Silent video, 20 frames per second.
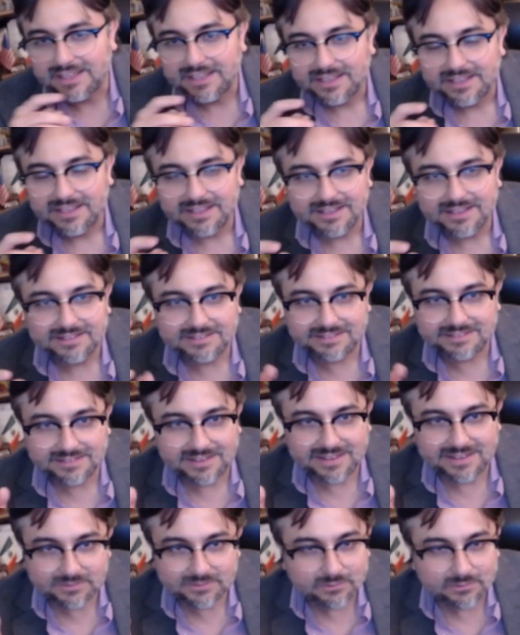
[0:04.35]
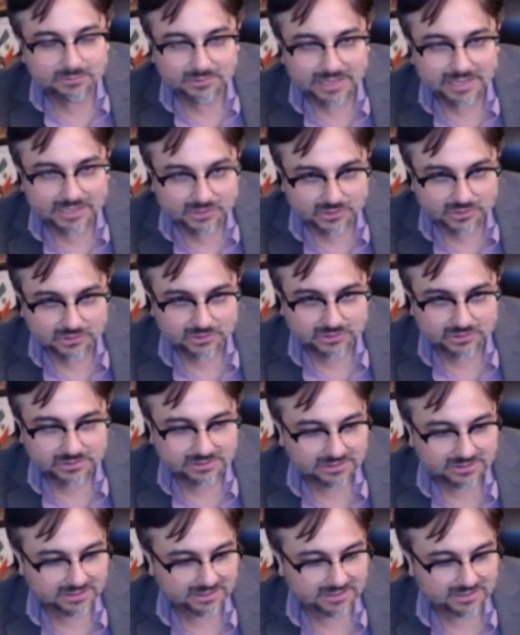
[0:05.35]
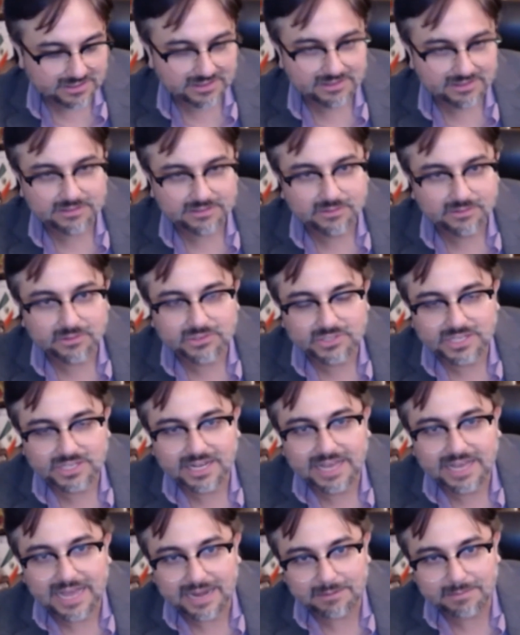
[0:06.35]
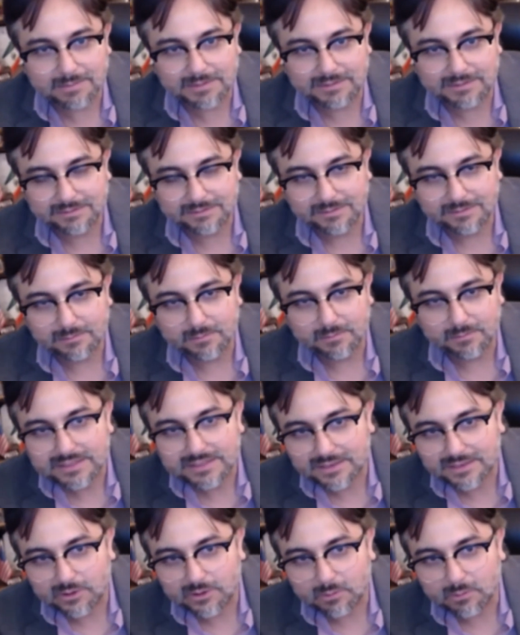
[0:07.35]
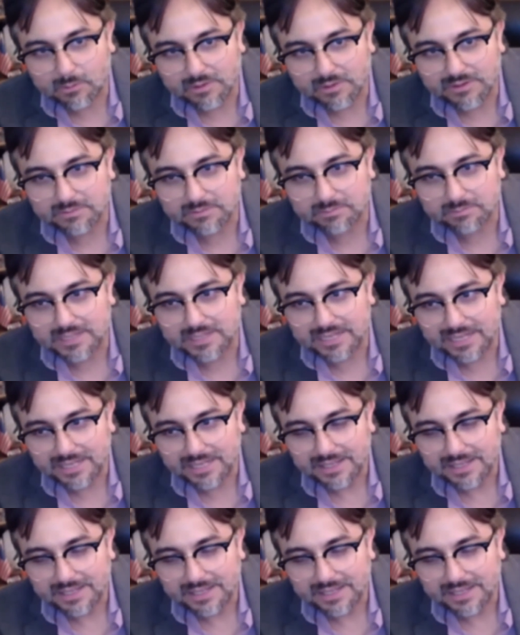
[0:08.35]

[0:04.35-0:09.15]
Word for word: Eh, si es un hecho que Xochitl Galvez miente como respira,